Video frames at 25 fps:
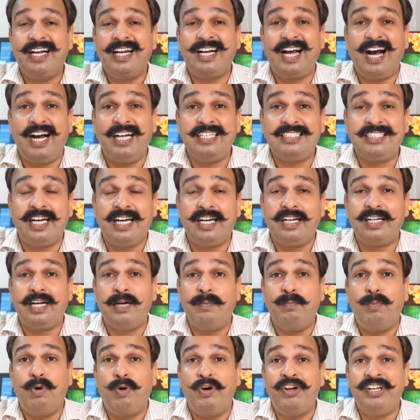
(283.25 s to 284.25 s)
खासकर
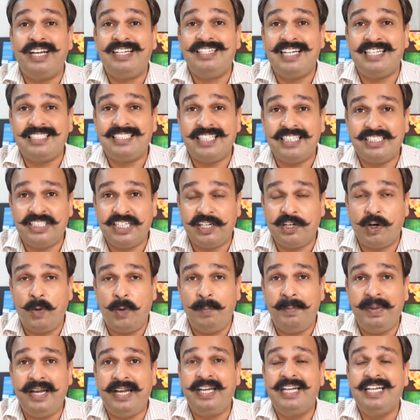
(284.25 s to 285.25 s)
कंबोडिया जैसे
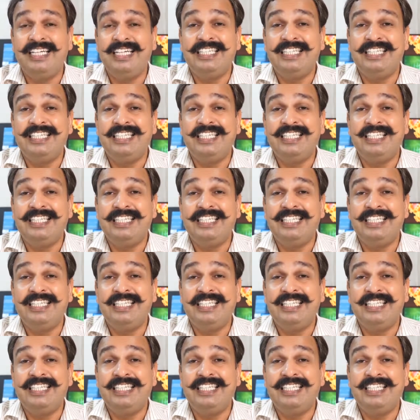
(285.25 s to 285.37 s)
जगहों में